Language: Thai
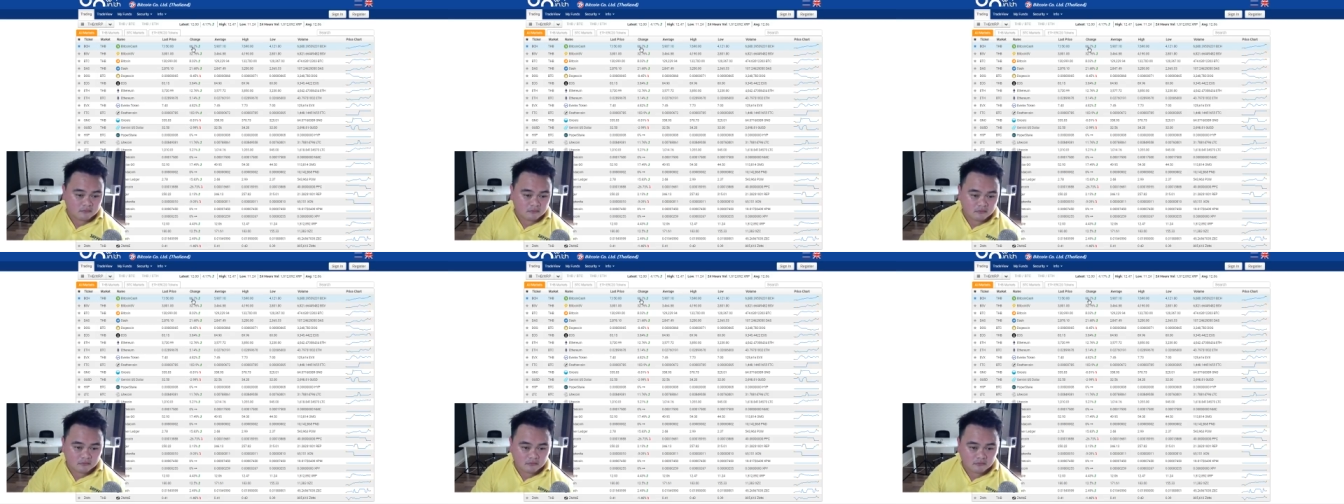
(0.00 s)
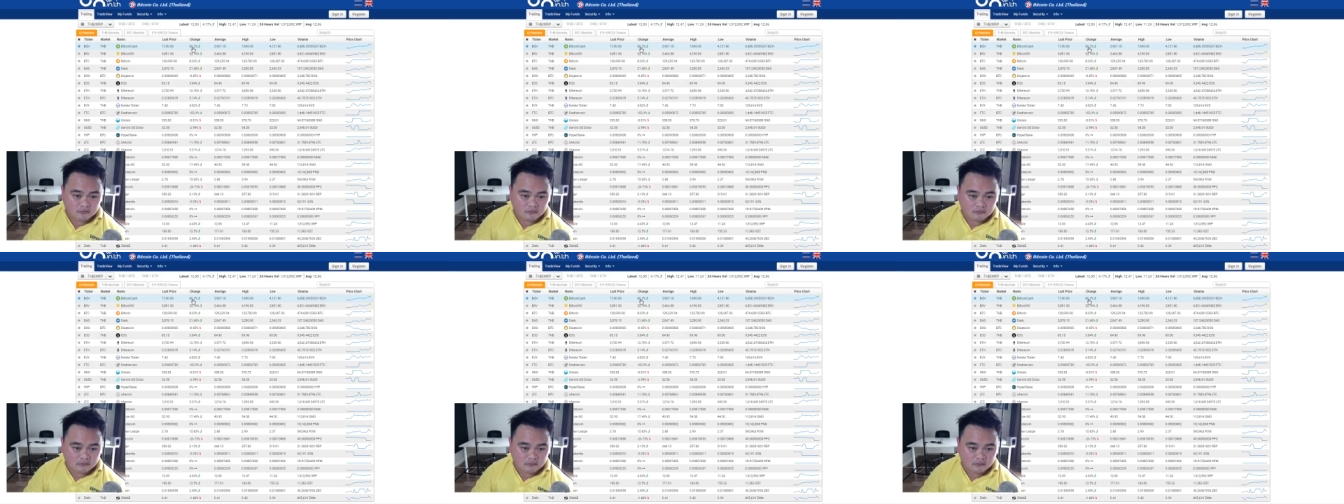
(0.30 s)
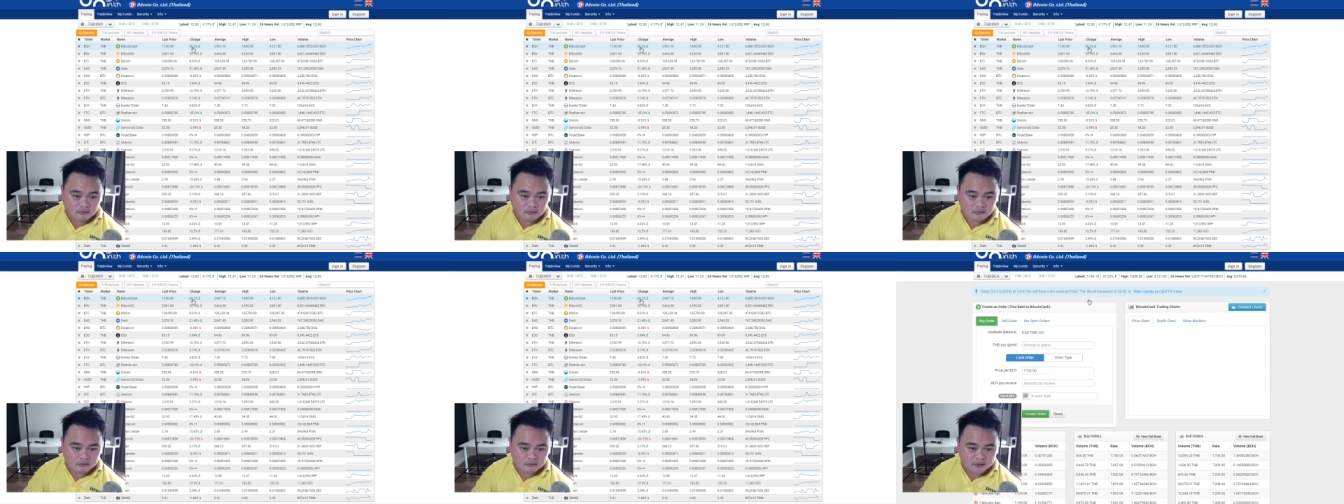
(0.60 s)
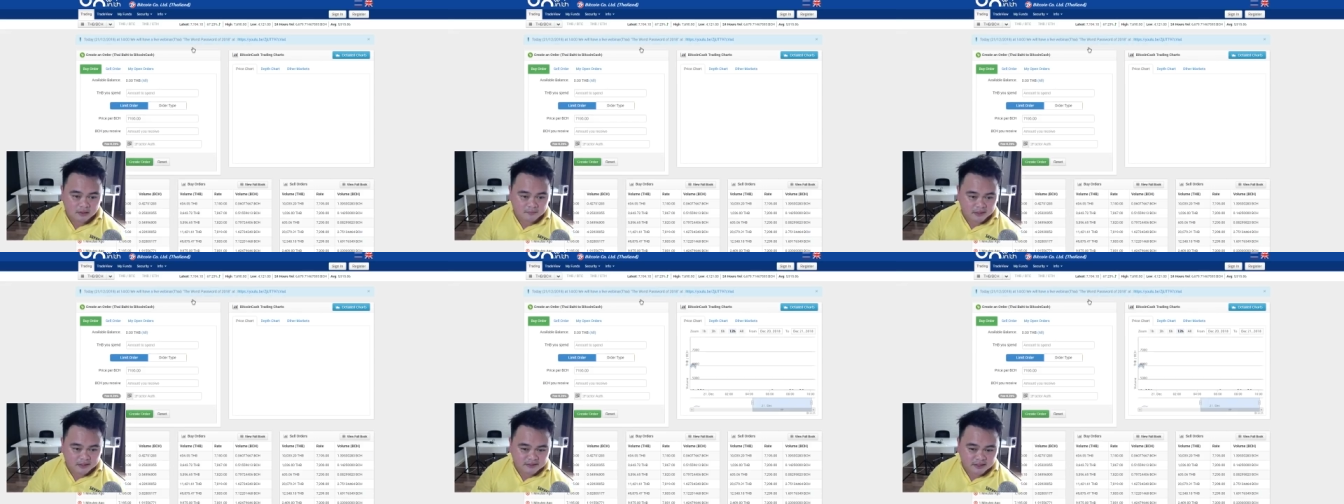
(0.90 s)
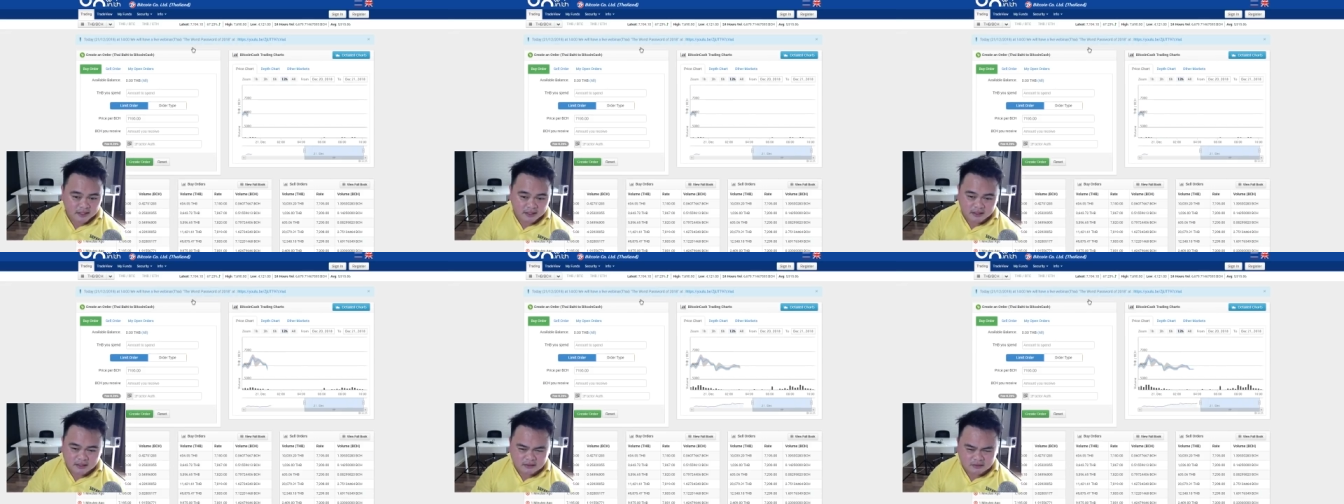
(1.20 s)
โอ้แต่
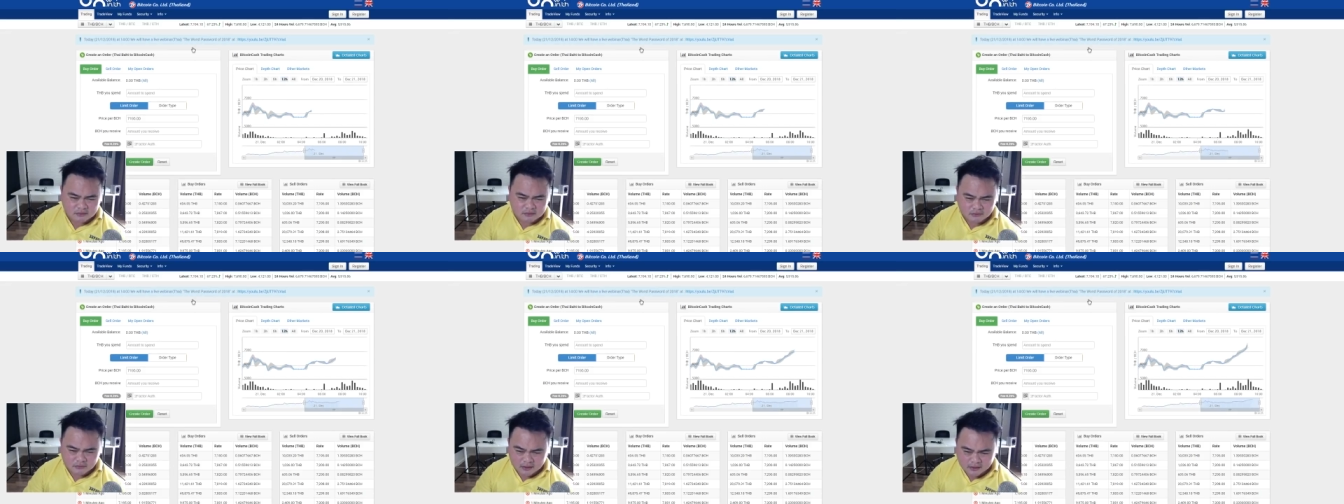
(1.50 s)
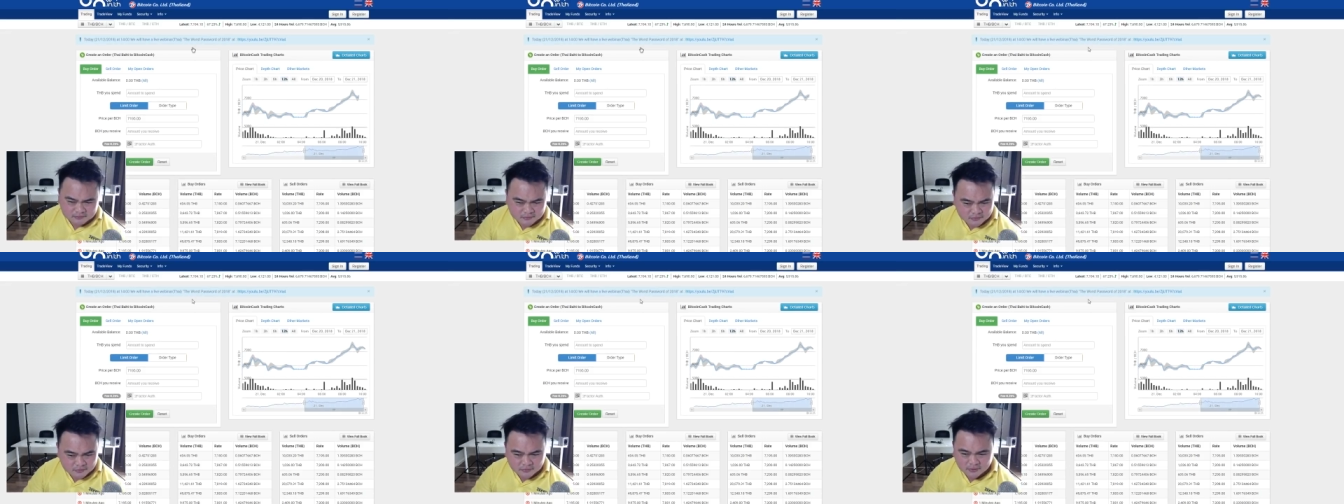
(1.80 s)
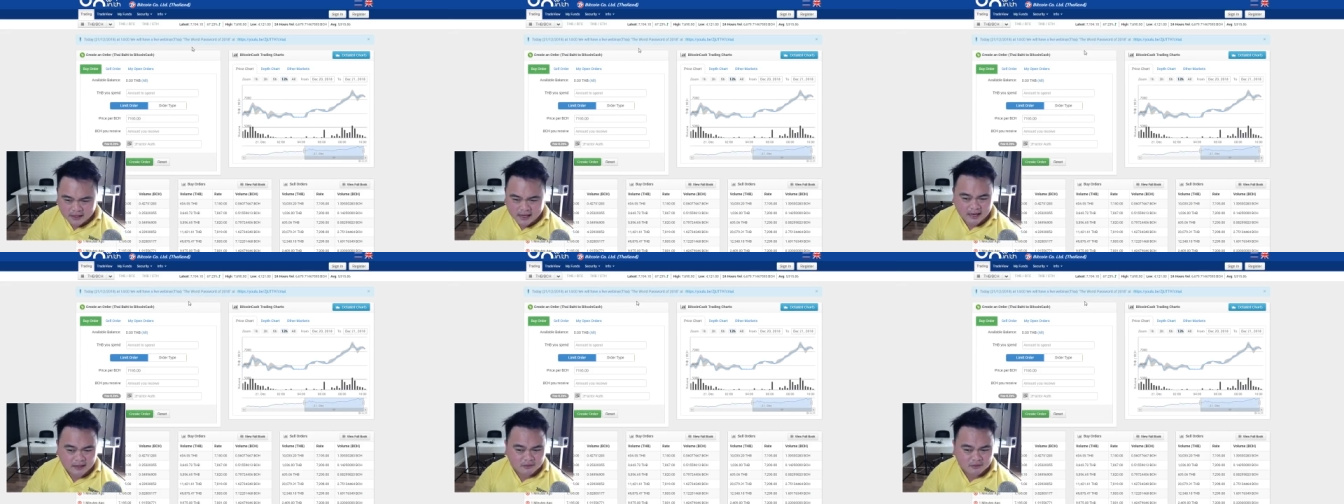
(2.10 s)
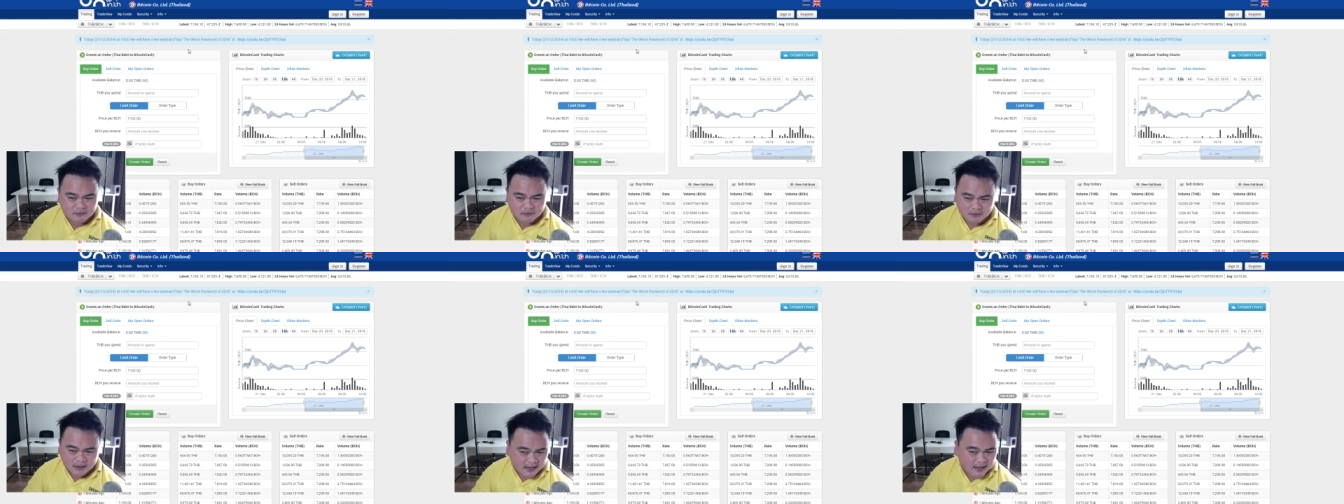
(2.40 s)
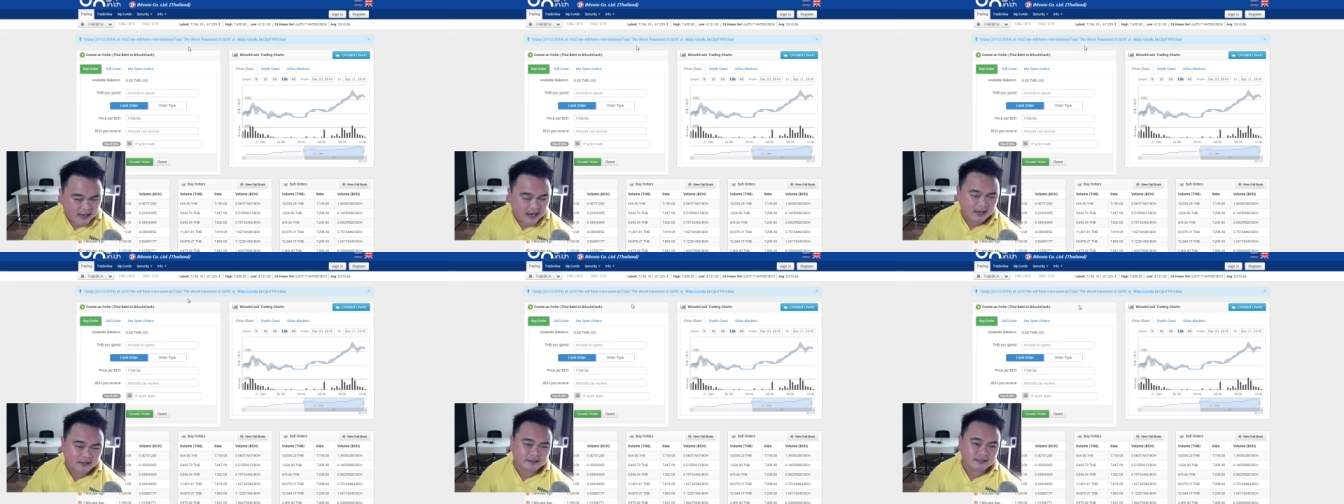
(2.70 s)
BCH นี่คือตัวร้าย
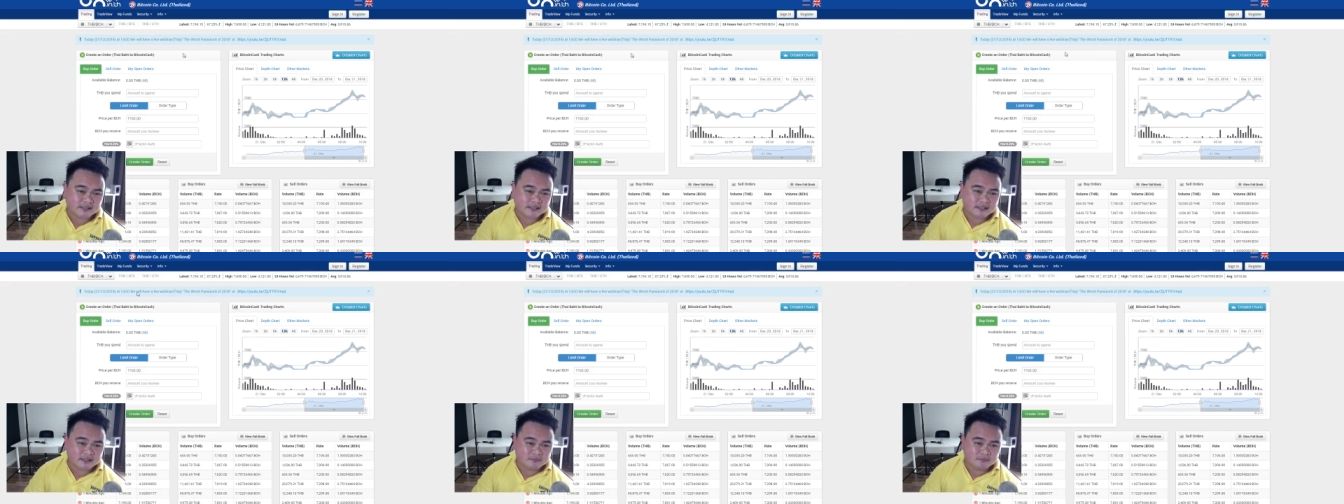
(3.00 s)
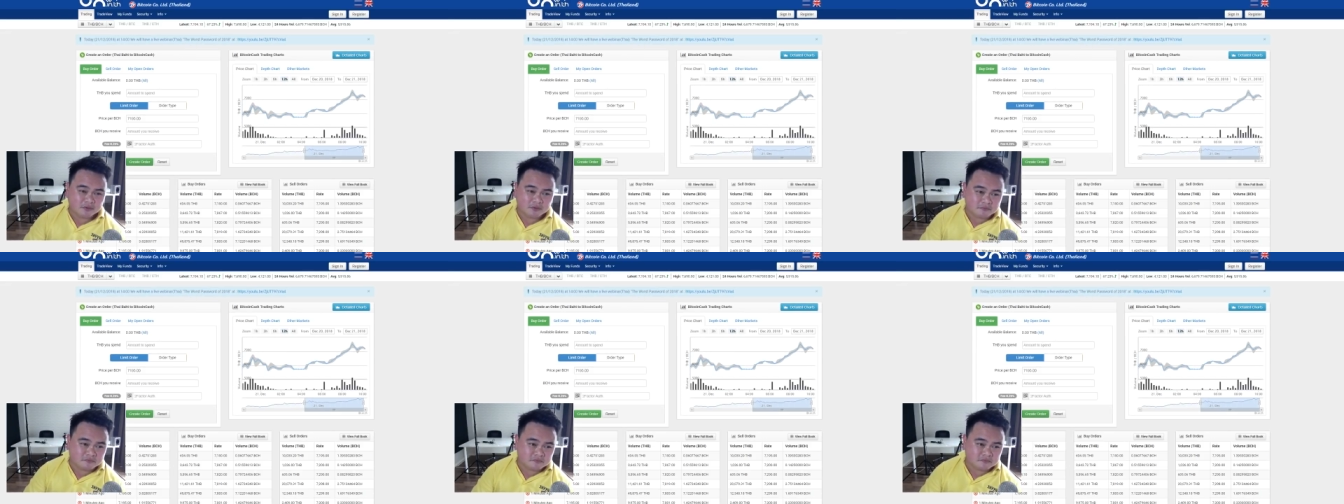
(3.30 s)
กาจจริงๆ